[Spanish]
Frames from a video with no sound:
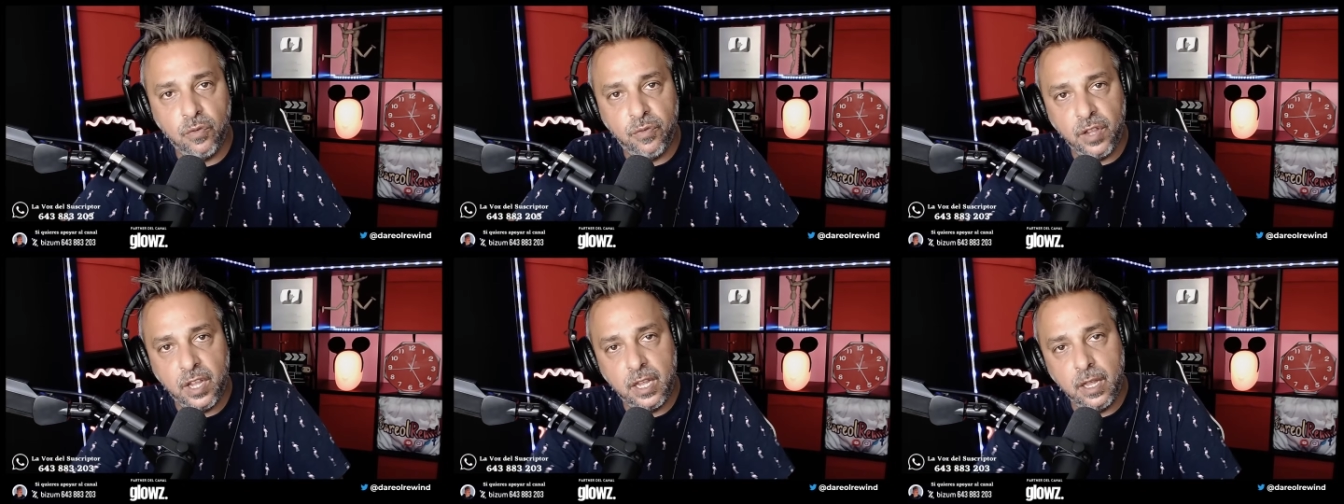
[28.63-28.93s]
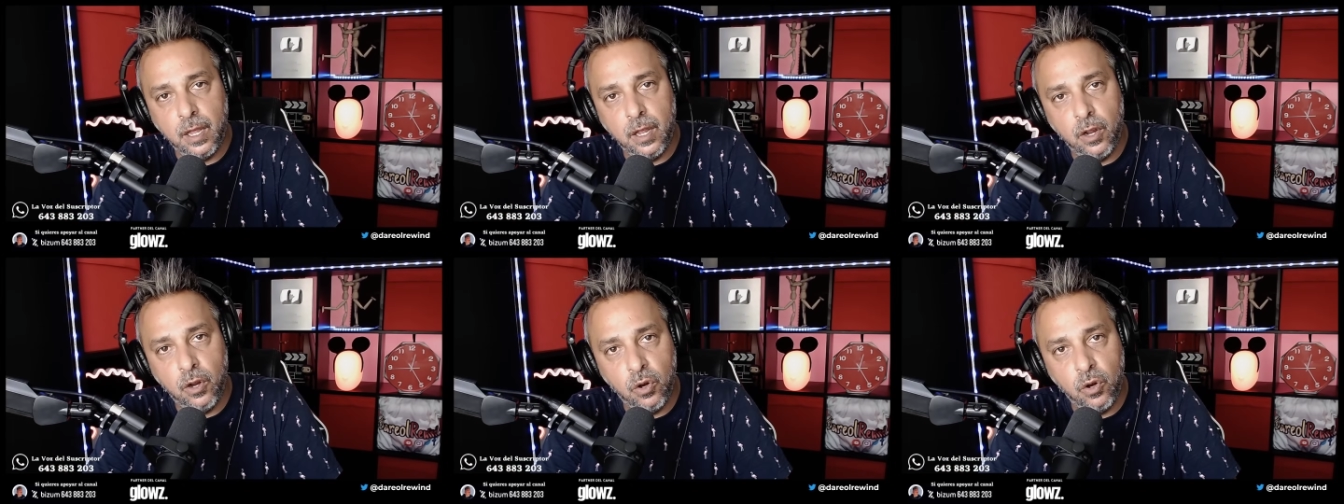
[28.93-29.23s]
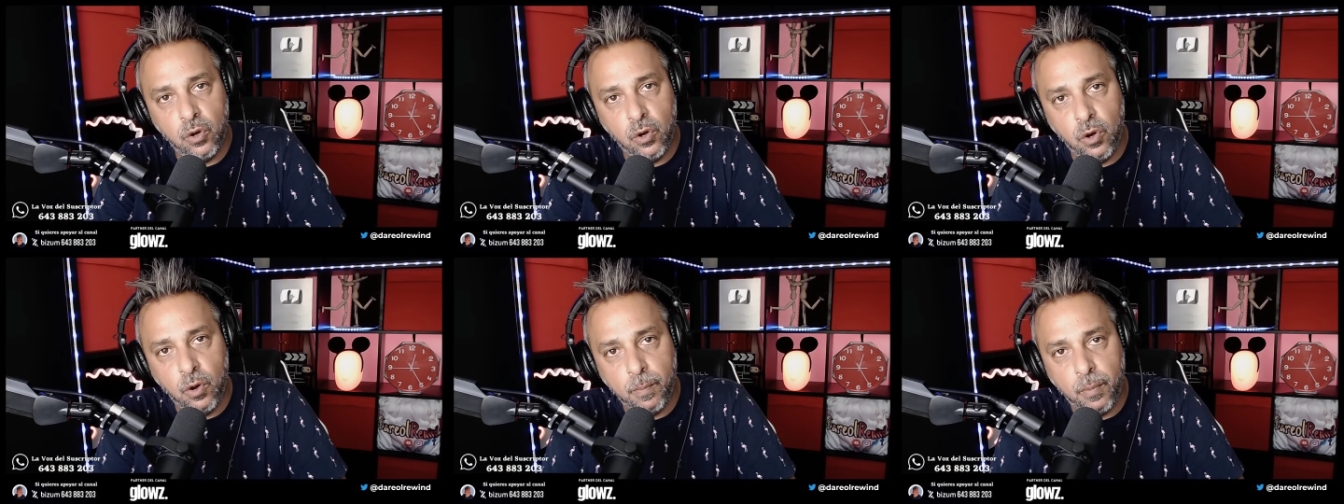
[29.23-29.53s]
eh,
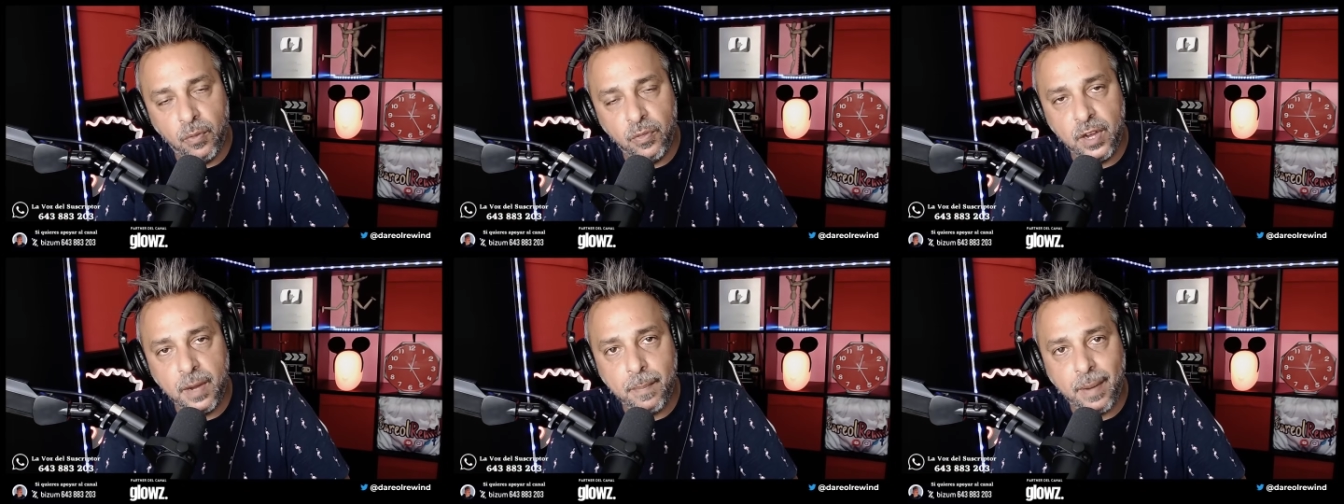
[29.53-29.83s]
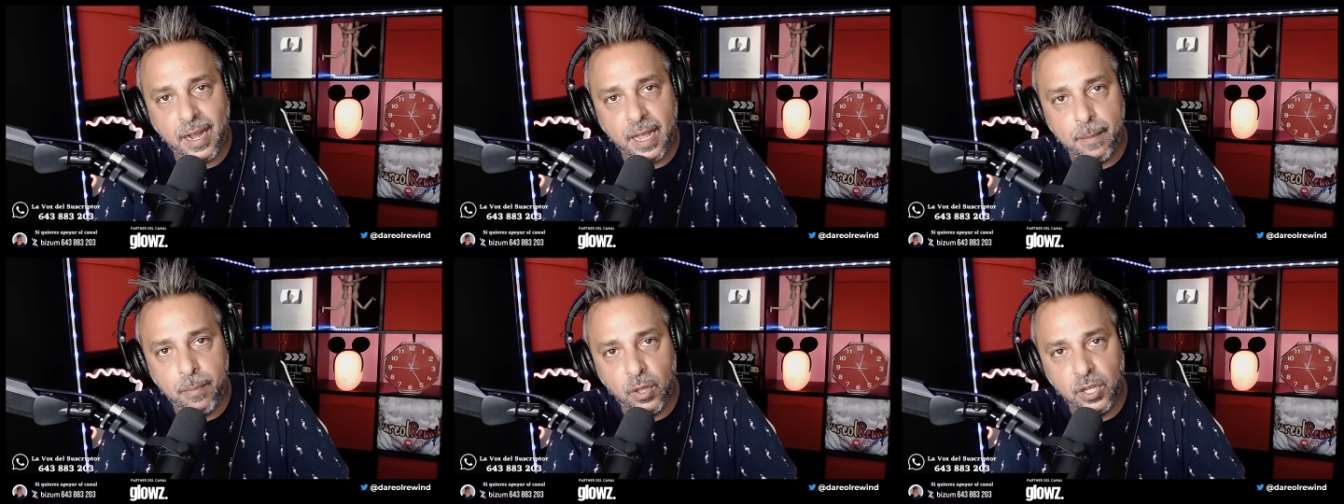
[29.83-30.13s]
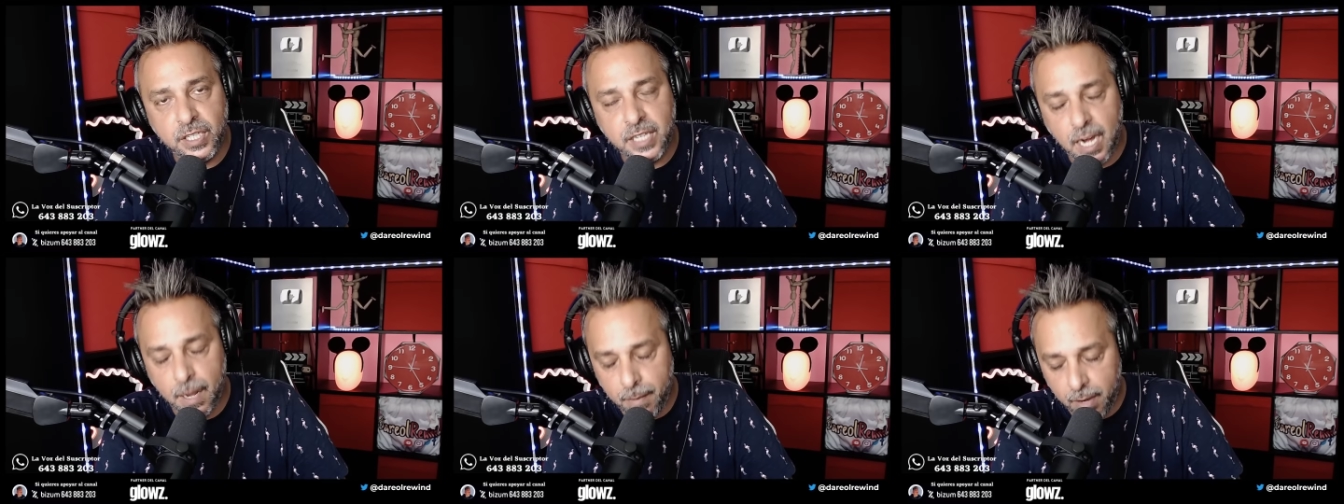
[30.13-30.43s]
lo pondré para que
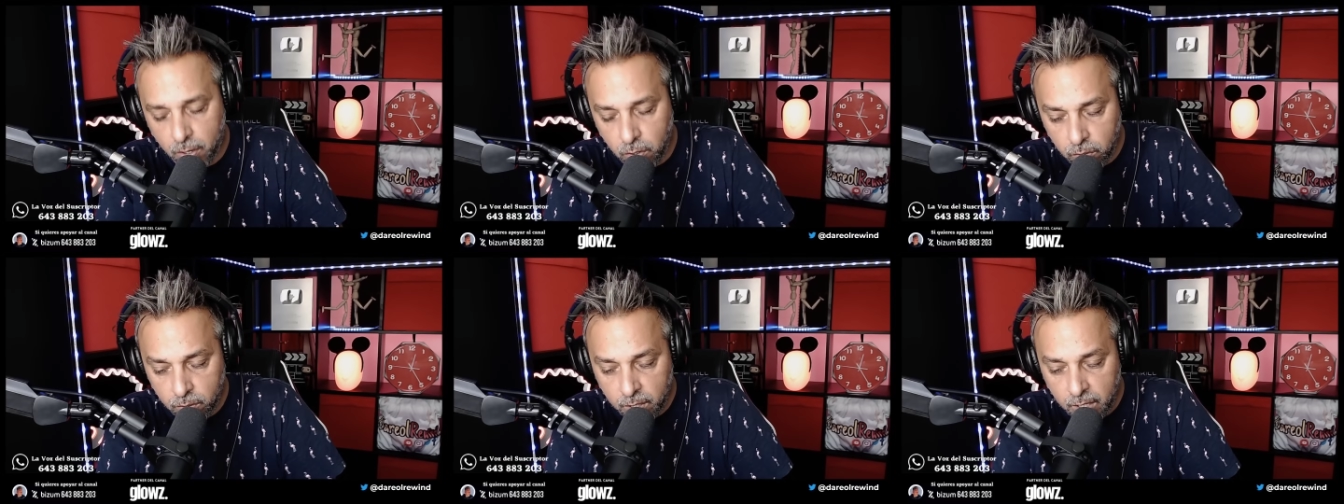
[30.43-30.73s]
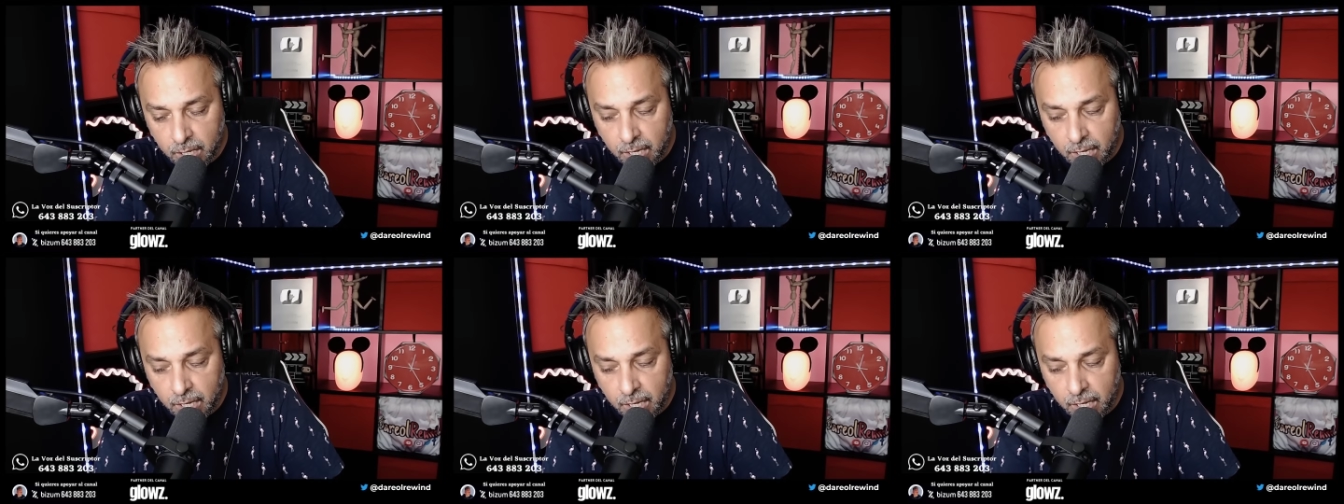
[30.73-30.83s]
podáis ir a verlo,